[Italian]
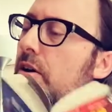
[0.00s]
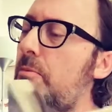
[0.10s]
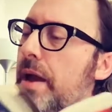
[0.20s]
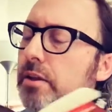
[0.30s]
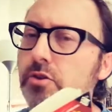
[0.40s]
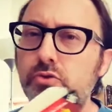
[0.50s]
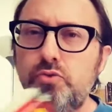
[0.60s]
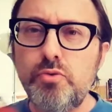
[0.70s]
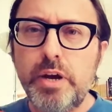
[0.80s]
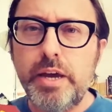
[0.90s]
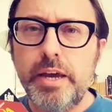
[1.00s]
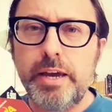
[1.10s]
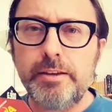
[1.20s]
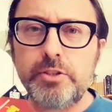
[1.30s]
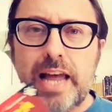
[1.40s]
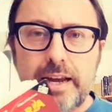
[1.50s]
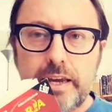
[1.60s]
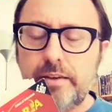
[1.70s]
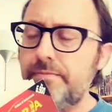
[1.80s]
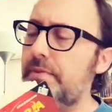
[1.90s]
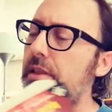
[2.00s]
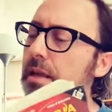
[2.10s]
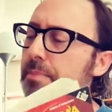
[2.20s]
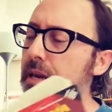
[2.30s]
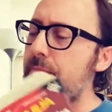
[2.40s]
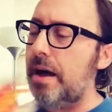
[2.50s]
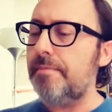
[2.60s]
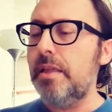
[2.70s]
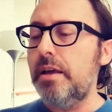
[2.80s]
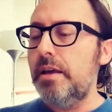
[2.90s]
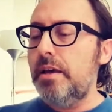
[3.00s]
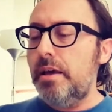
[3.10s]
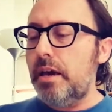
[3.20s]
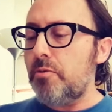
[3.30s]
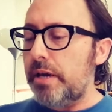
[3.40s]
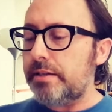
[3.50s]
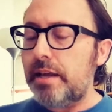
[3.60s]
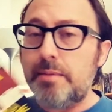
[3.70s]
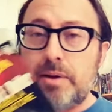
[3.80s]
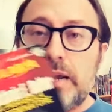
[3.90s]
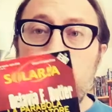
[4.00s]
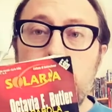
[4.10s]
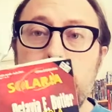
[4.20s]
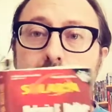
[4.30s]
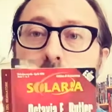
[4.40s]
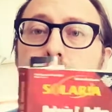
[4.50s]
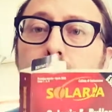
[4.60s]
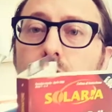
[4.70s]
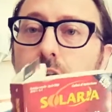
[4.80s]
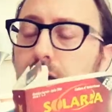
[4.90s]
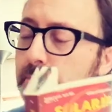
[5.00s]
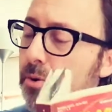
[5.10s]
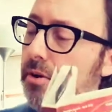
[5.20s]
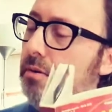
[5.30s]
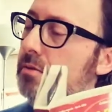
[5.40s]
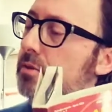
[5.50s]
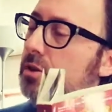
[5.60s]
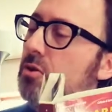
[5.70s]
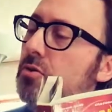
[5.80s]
o meglio, due saghe. La prima è questa, la parabola del seminatore che poi si